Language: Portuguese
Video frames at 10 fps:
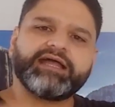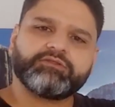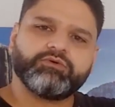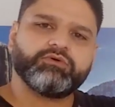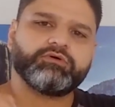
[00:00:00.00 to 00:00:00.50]
à
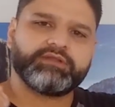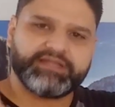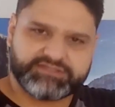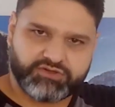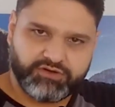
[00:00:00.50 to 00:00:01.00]
dor
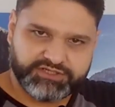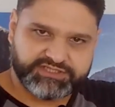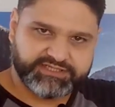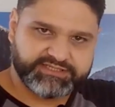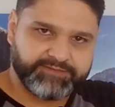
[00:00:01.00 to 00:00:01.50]
nas
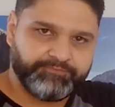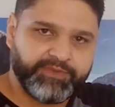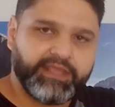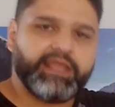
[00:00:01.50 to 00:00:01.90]
costas.